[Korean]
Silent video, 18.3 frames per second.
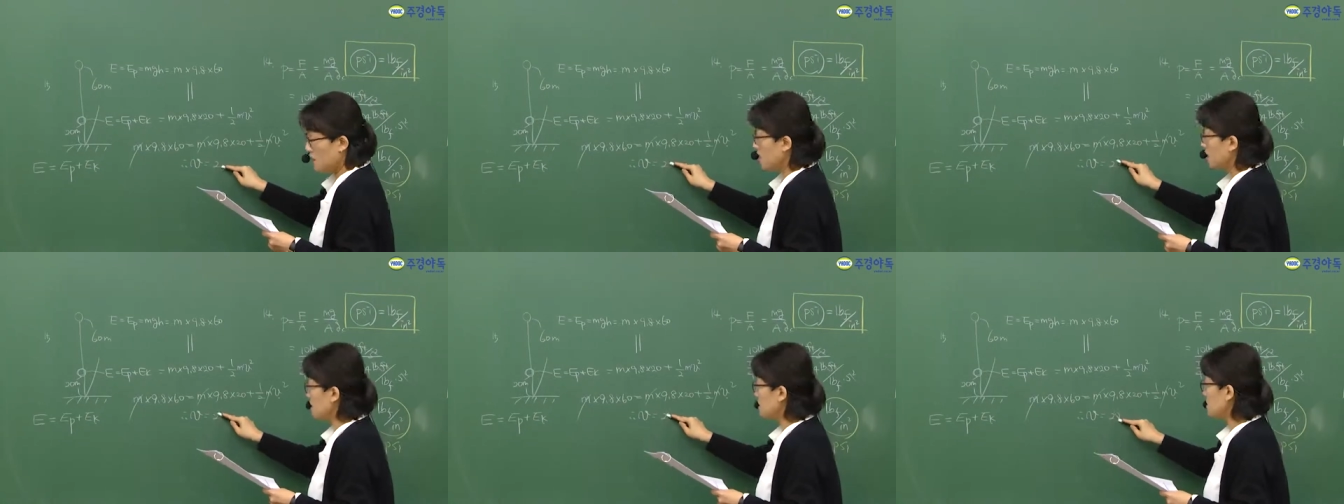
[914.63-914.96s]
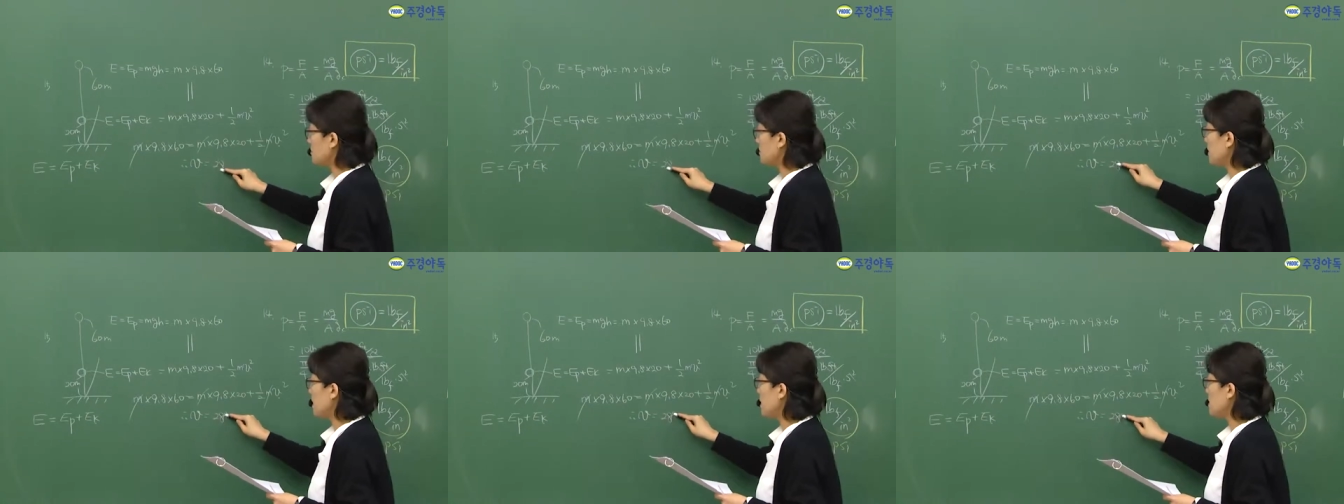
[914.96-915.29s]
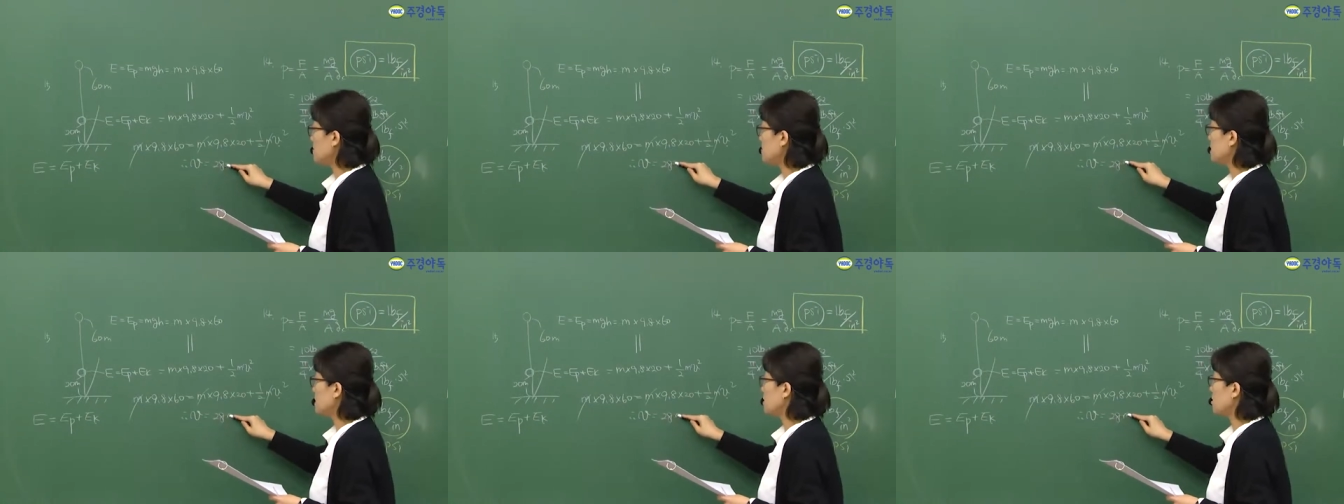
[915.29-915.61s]

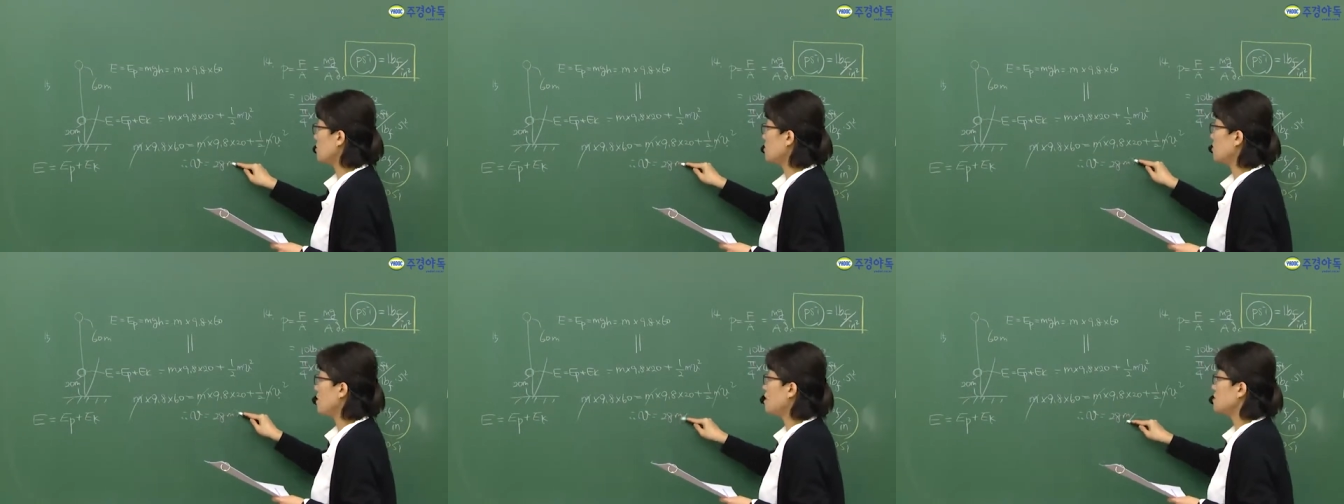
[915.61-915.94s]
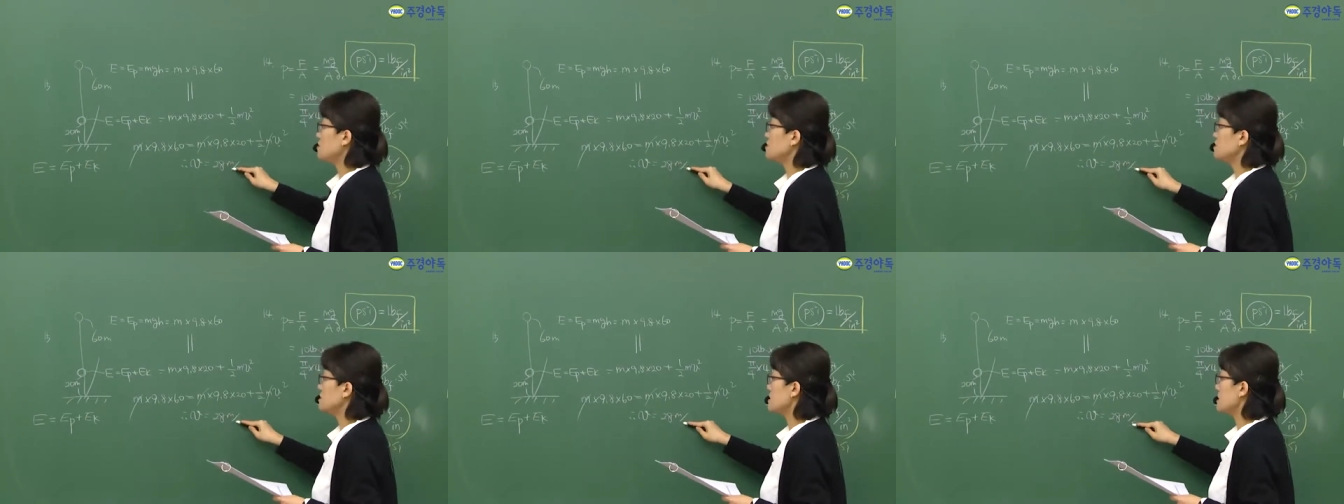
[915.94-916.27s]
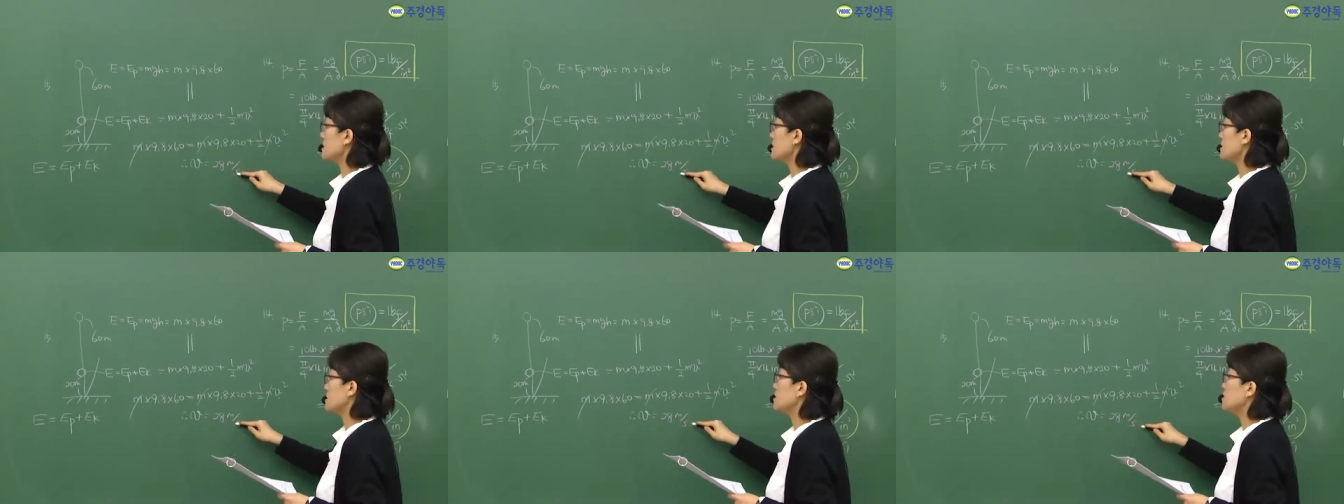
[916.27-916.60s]
28m s
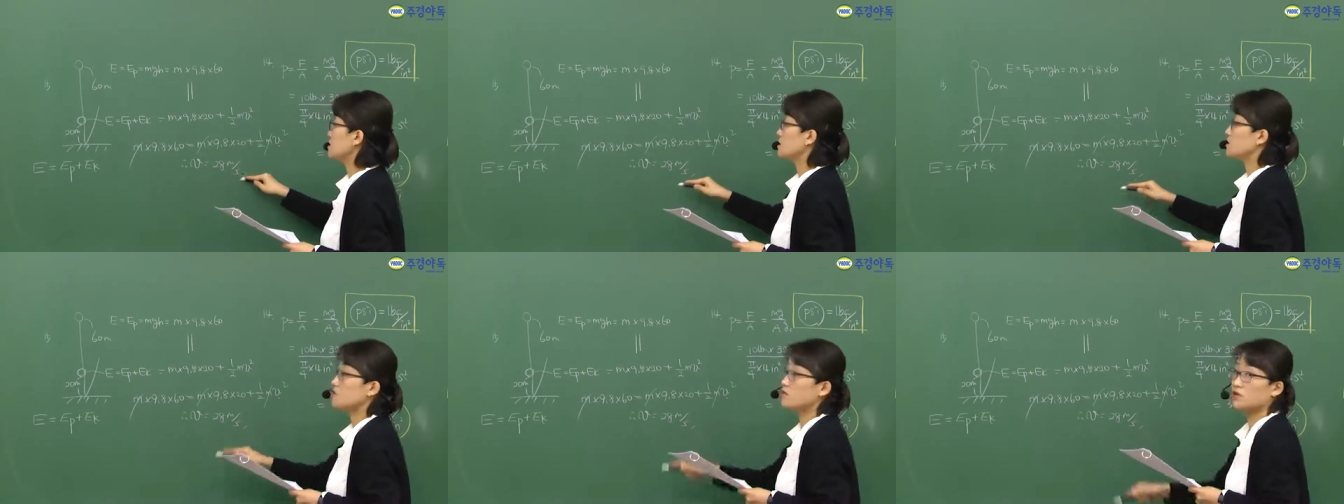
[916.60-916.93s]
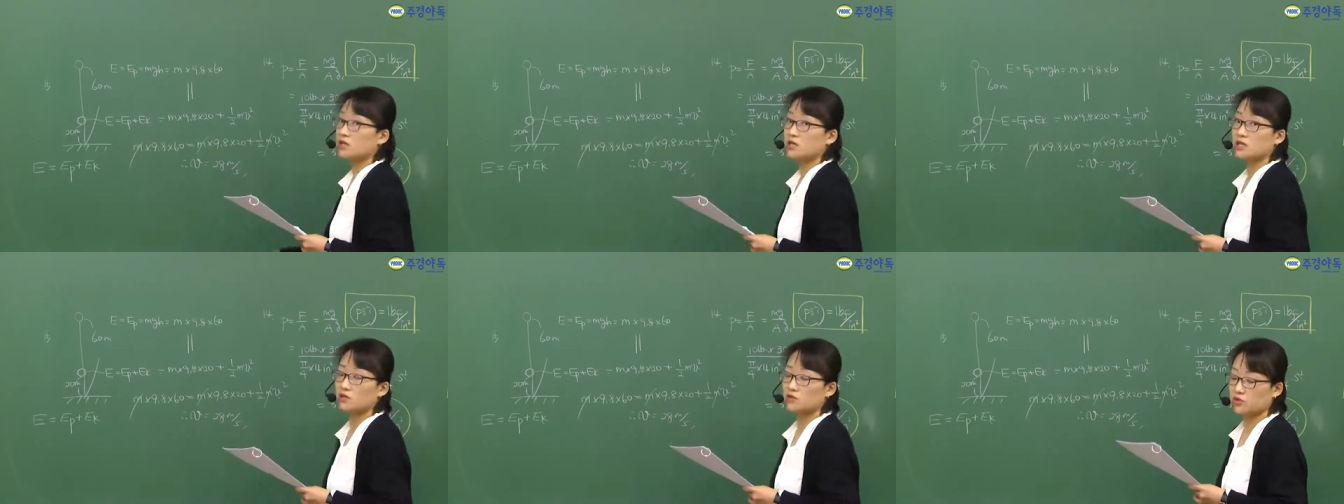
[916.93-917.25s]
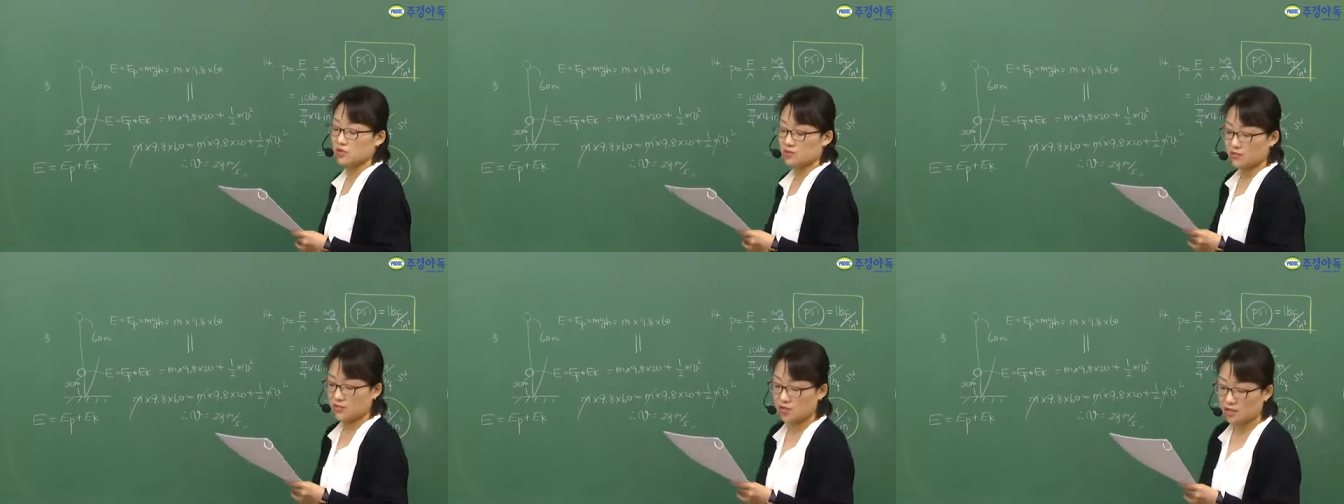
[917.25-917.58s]
e 이렇게
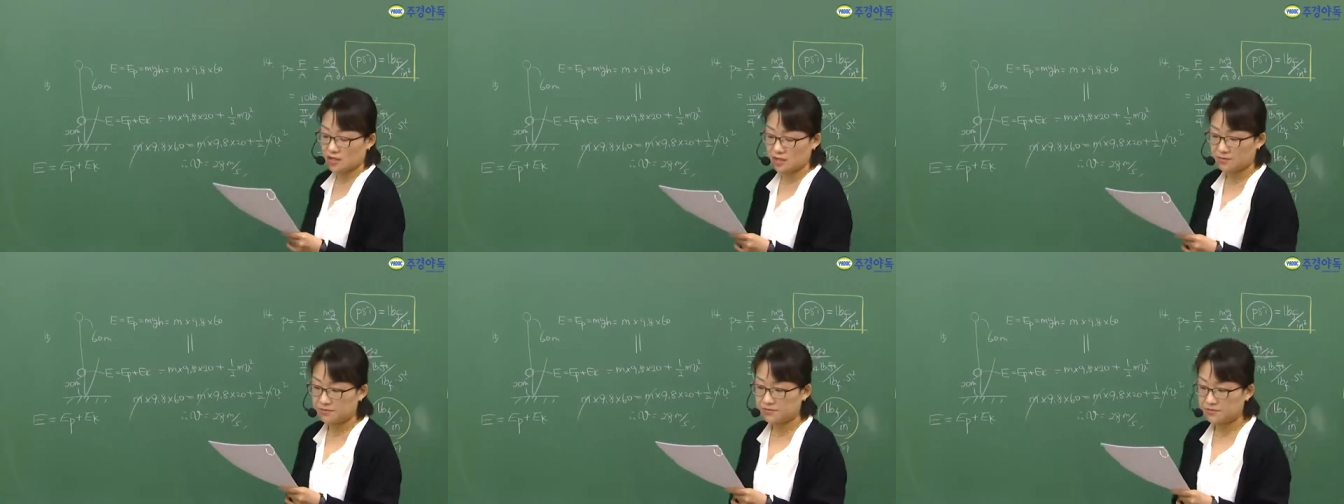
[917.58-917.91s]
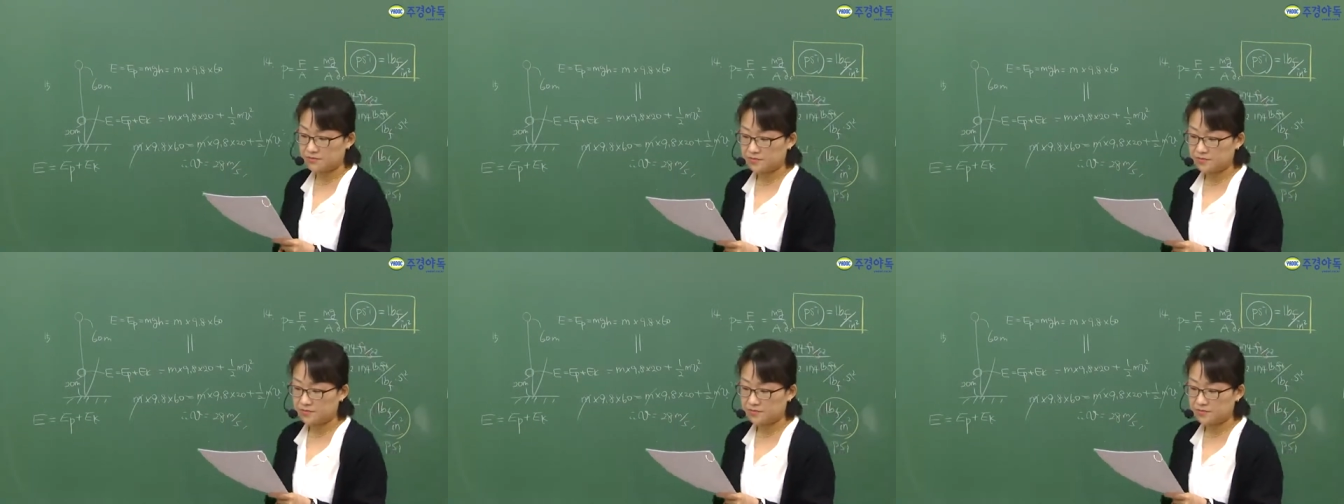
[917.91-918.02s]
나온답니다.